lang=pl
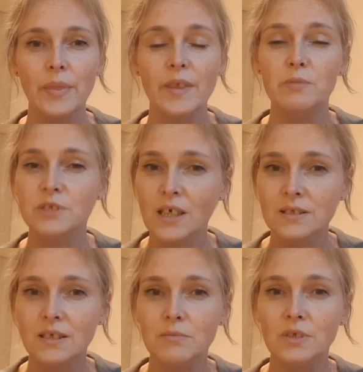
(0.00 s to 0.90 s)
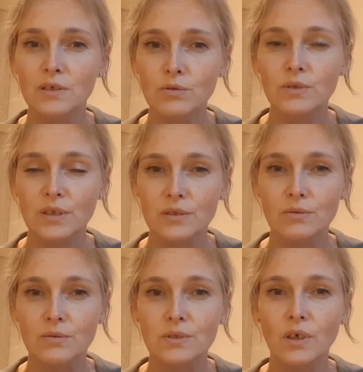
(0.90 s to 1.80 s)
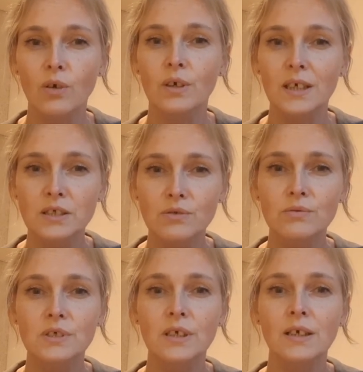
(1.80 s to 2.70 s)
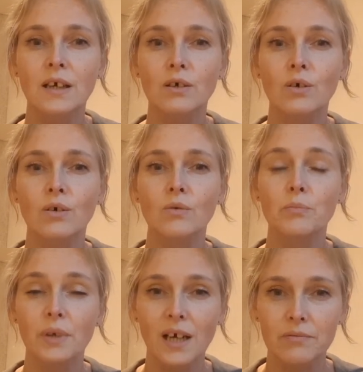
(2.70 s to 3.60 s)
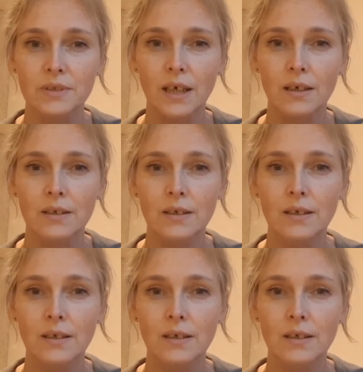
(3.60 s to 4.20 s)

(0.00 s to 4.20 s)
Tymczasem Jezus Chrystus określił się jako prawda,